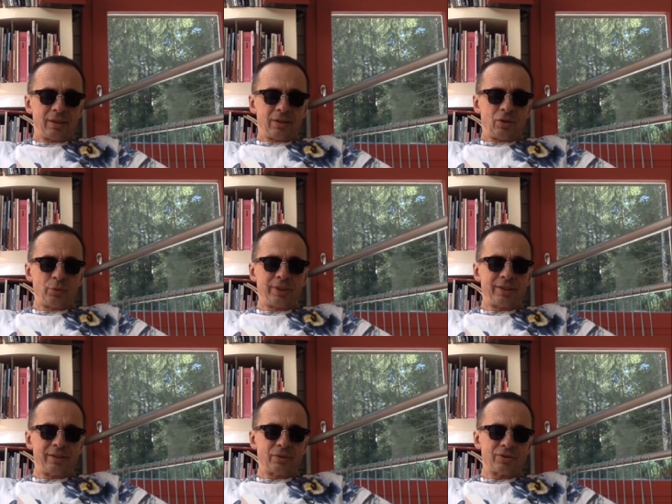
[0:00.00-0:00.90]
Le
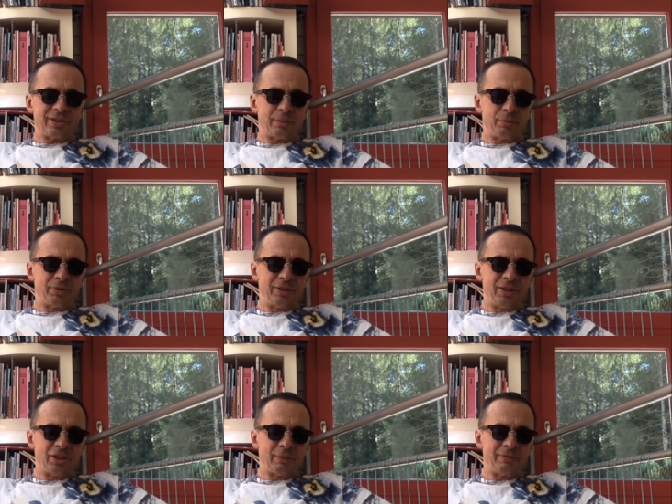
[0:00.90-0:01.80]
week-end, quand j'étais petite,
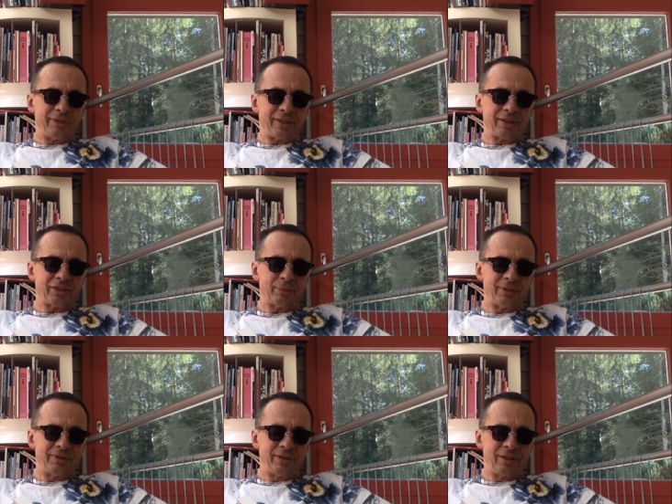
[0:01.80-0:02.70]
j'aimais faire la grasse
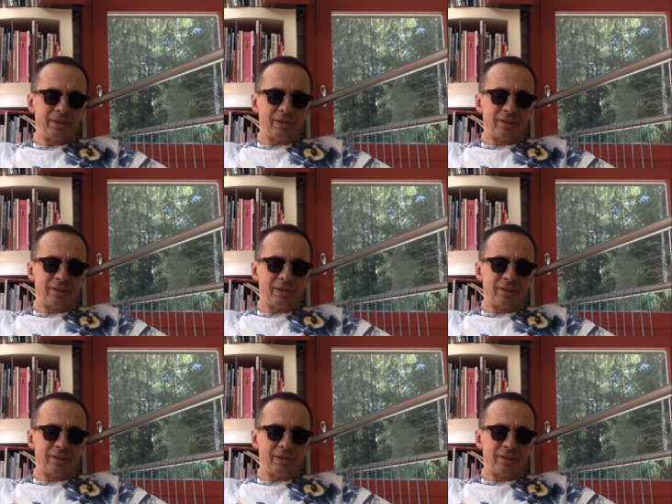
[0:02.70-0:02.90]
matinée.